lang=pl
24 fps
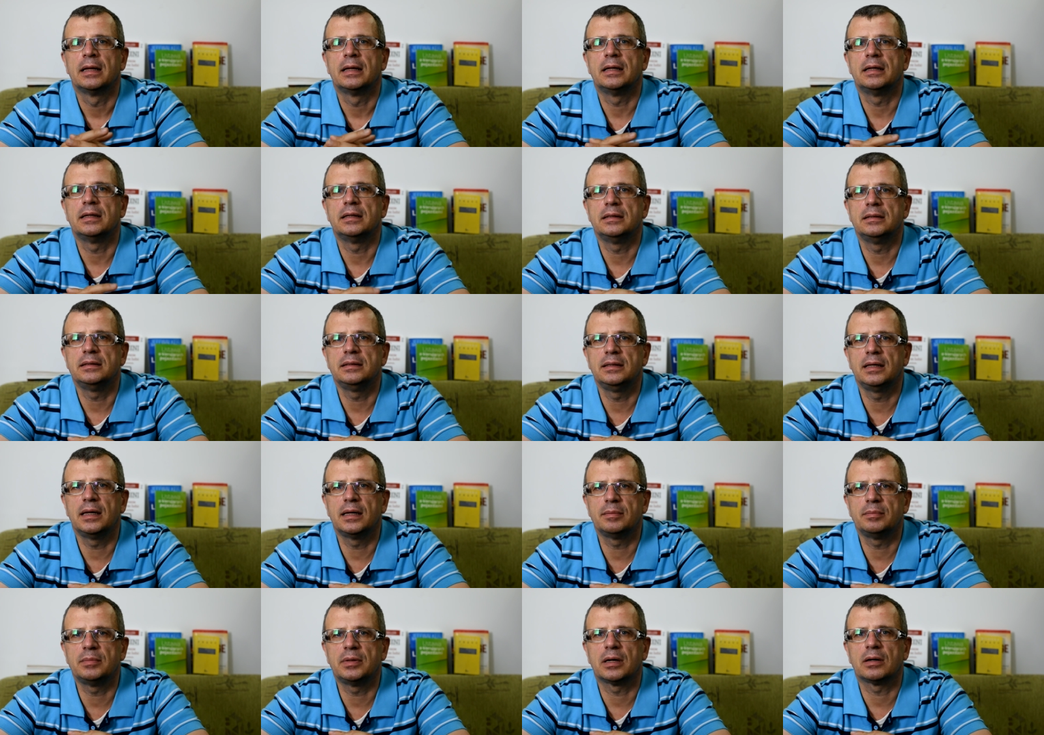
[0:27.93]
Y,
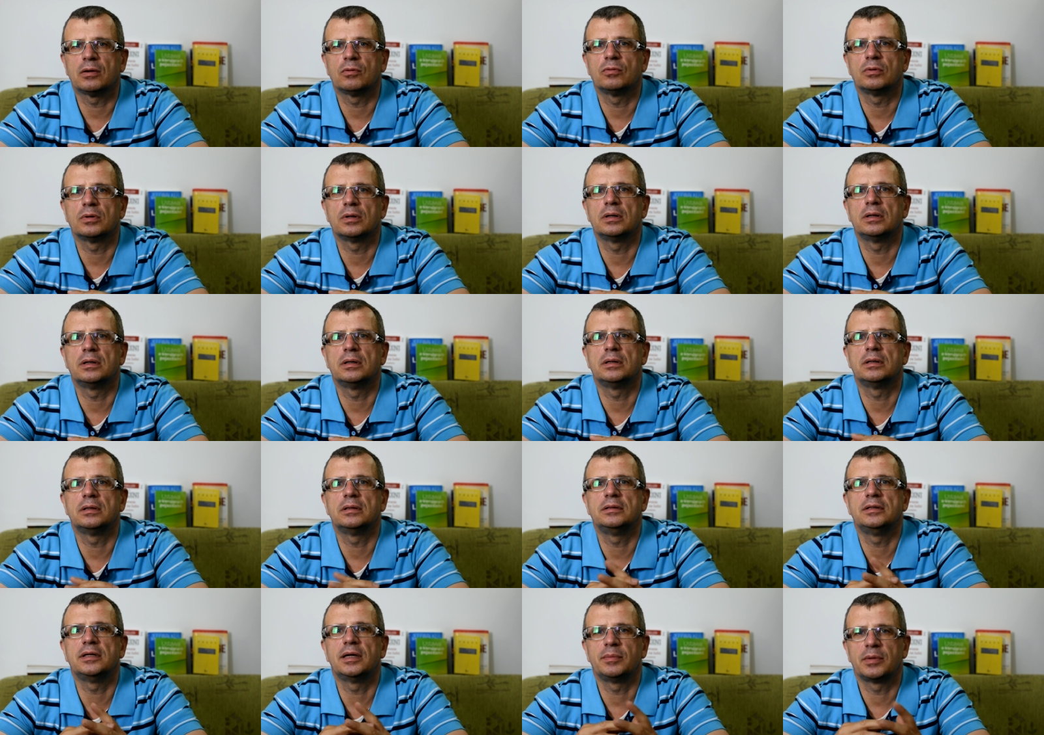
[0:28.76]
nie miał.
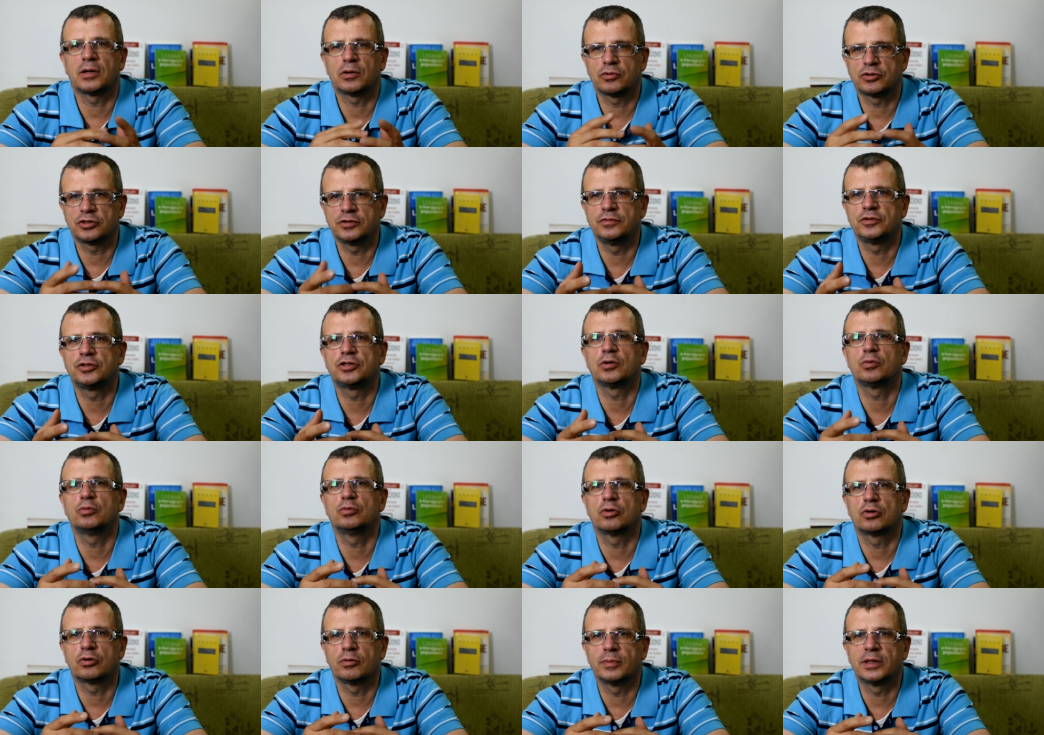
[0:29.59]
Y, nie miał oczywiście
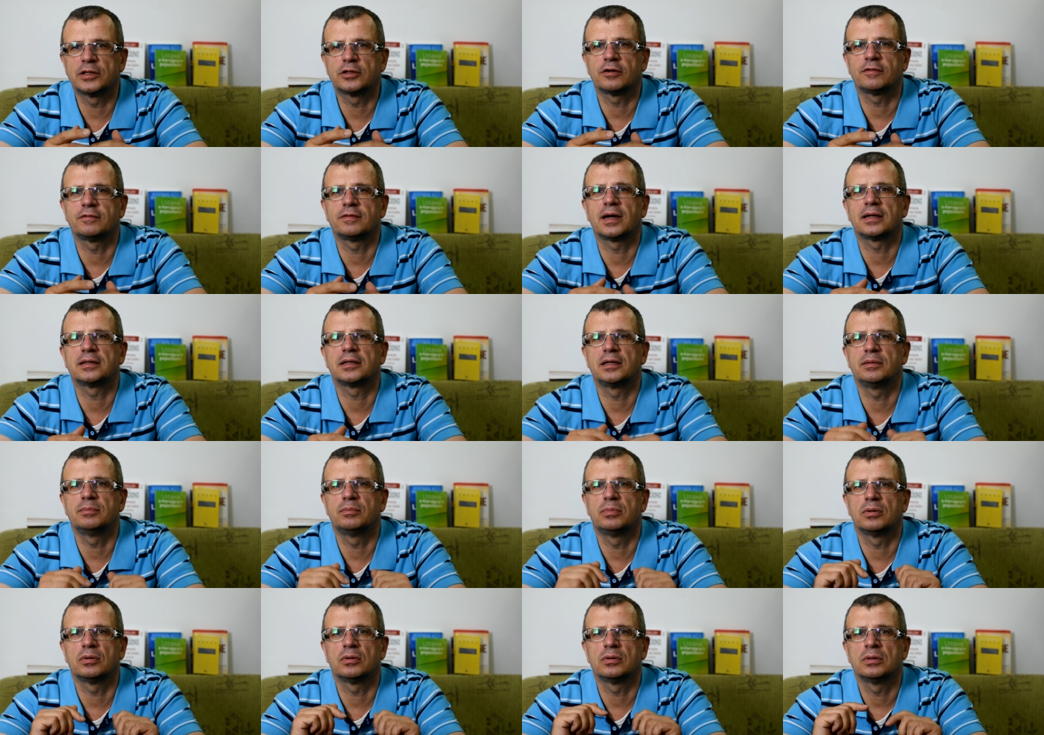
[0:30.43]

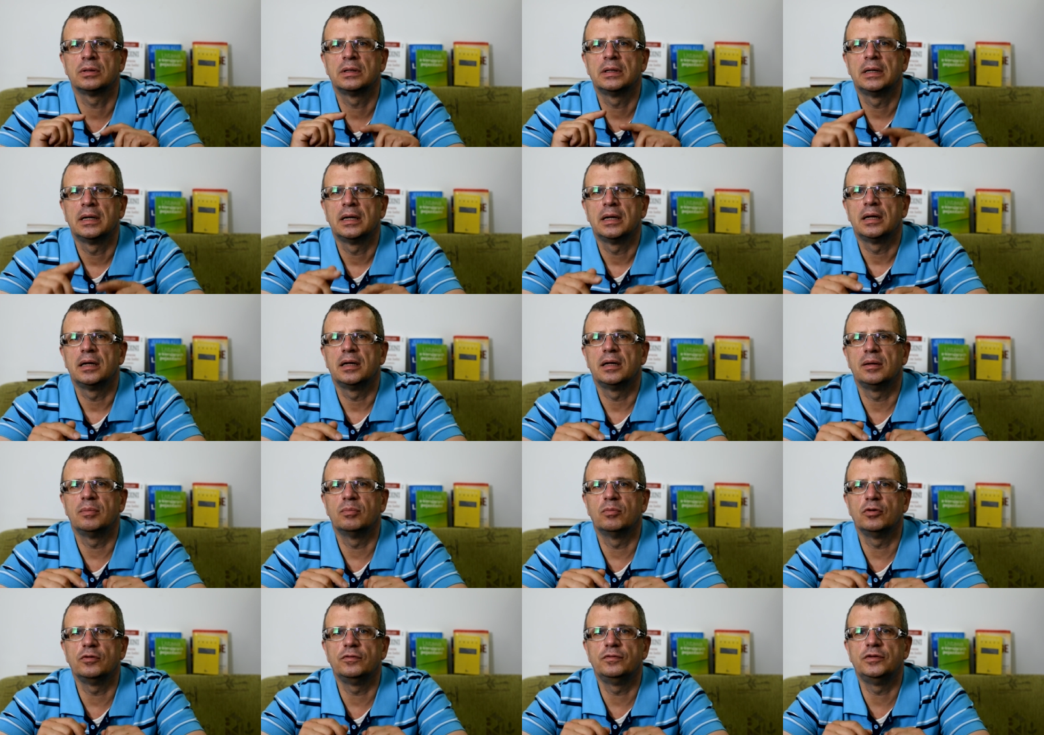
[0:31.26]
udokumentowanej, bo
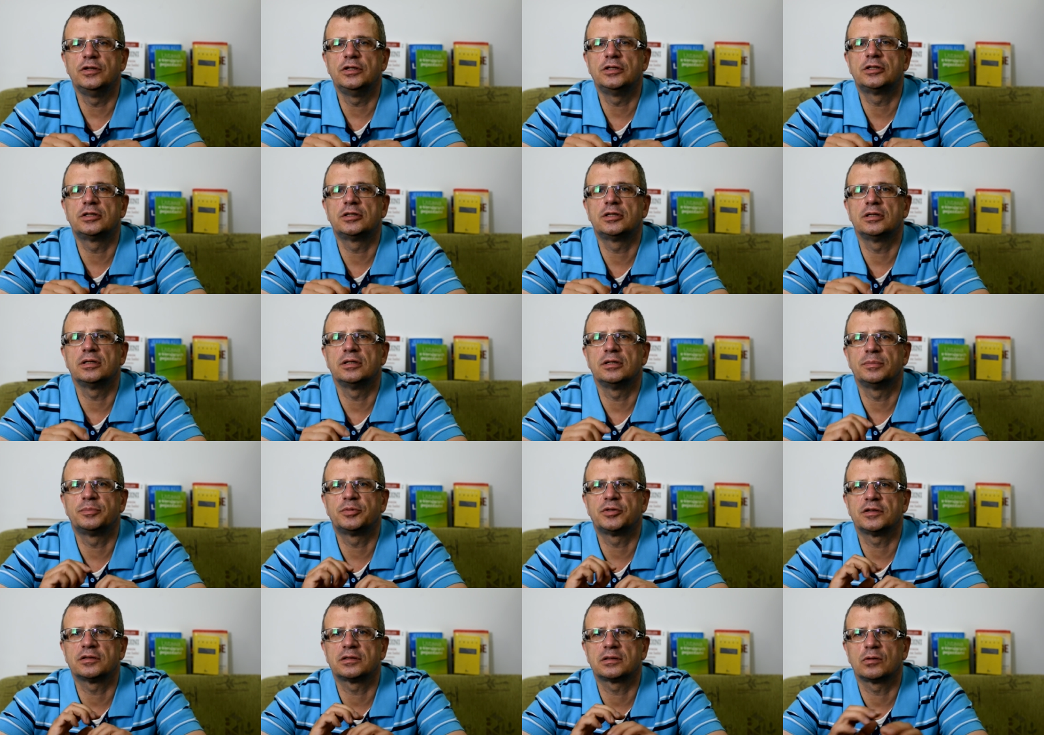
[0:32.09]
y, mój widz
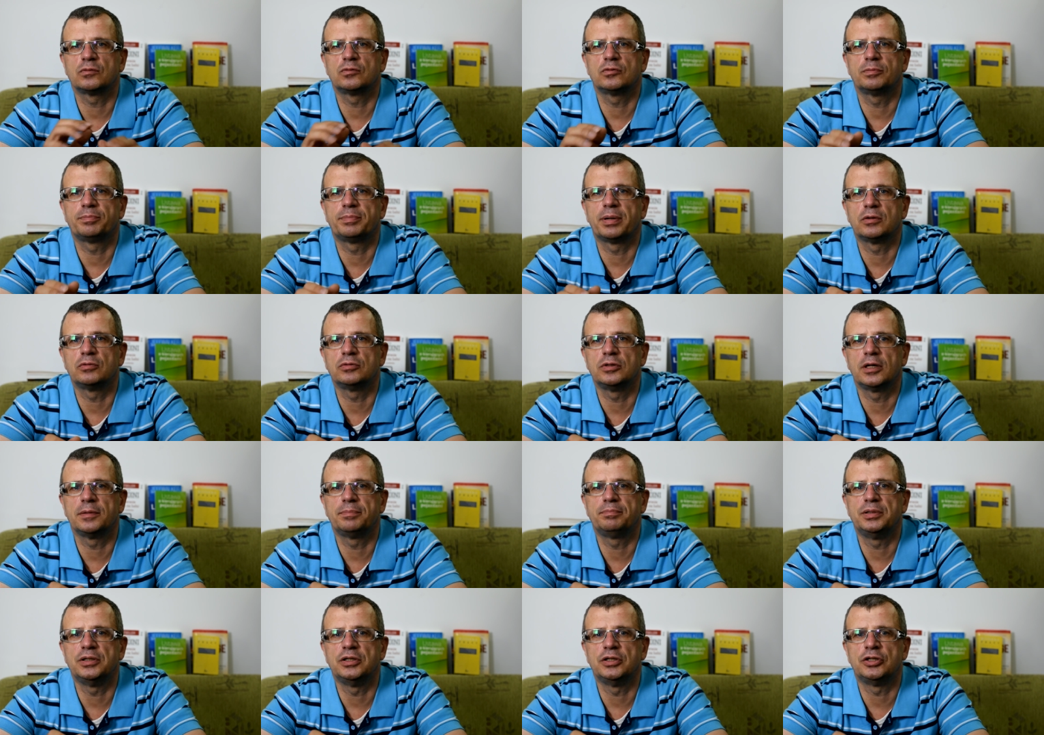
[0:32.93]
przestał
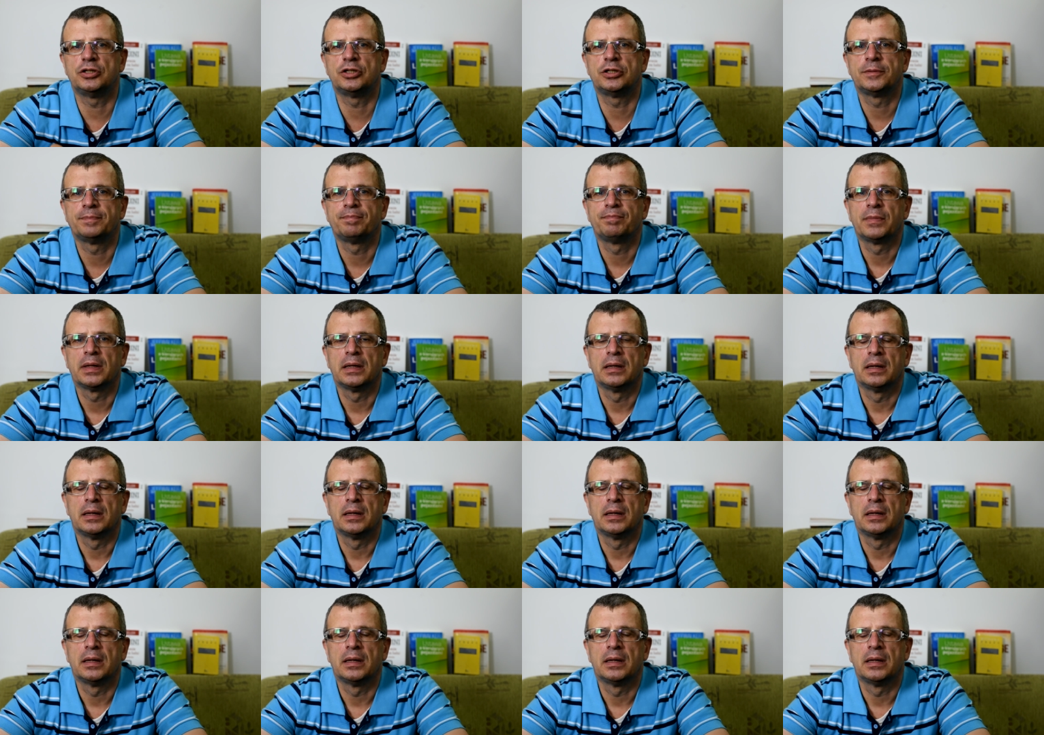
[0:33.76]
zupełnie pić.